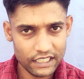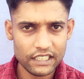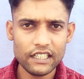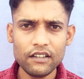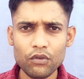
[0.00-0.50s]
ये
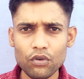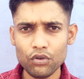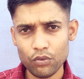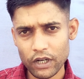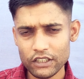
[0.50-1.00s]

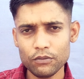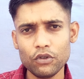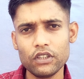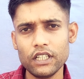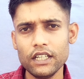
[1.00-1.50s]
इनको नॉइस
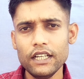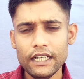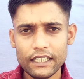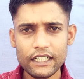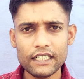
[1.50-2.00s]
बोलते हैं
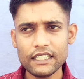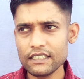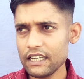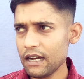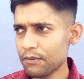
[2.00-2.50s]
ठीक है
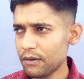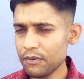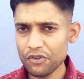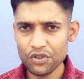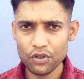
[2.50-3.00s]
जैसे आप
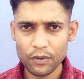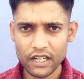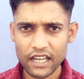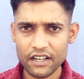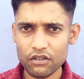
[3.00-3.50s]
कभी वीडियो
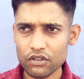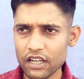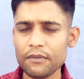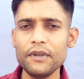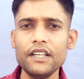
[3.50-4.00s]
बना रहे हो तो
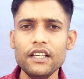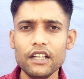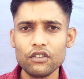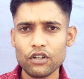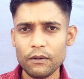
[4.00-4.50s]
घर में ही
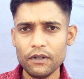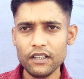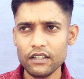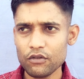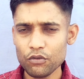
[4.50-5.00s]
तो कभी
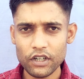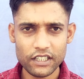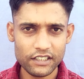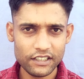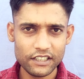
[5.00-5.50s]

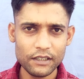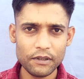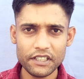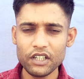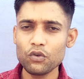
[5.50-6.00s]
कुकर की सीटी
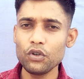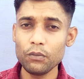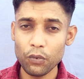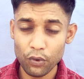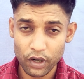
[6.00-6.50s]
बज रही
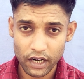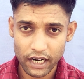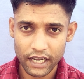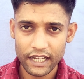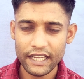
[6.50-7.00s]
कोई बोल
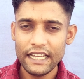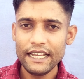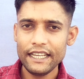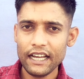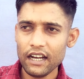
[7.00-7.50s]
रहा है
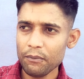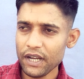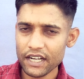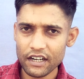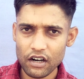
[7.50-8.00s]
या
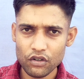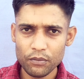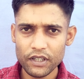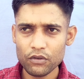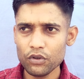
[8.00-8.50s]

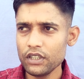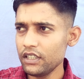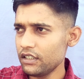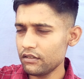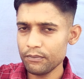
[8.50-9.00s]
बैकग्राउंड में
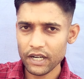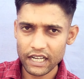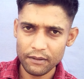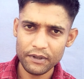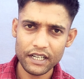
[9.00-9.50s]
कोई
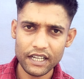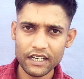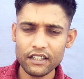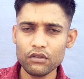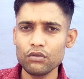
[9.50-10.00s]
बगल में
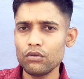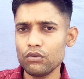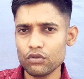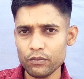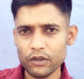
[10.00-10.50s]
घर है तो
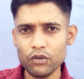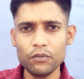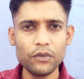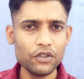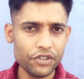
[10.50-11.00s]
उसमें
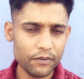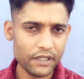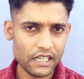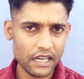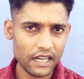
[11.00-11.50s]
कोई म्यूजिक
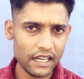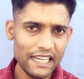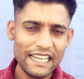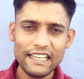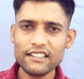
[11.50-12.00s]
बजा रहा
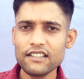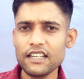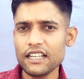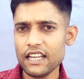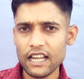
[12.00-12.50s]
है इस
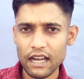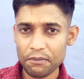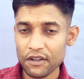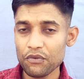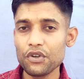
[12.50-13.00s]
तरीके की
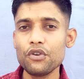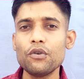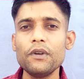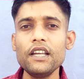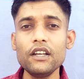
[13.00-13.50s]
आपकी
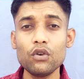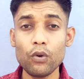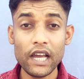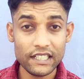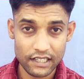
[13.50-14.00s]
वीडियो में
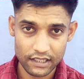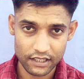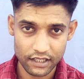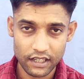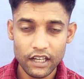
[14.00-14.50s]
नॉइस
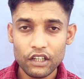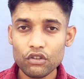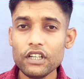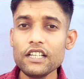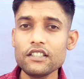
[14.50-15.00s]
आती है
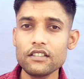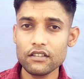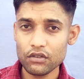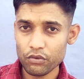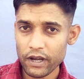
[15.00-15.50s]
तो इस
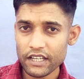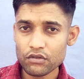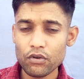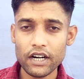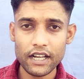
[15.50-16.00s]

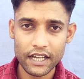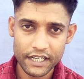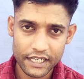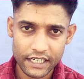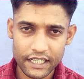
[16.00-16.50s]
नॉइस को
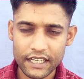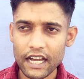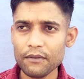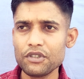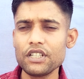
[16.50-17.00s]
हटाने के लिए
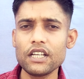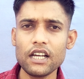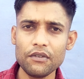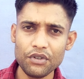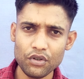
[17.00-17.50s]
या आप जीके
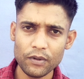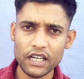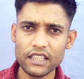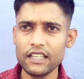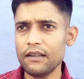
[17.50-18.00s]
का वीडियो
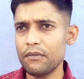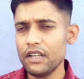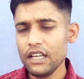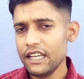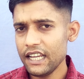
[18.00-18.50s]
बनाते
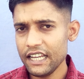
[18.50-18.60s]
हैं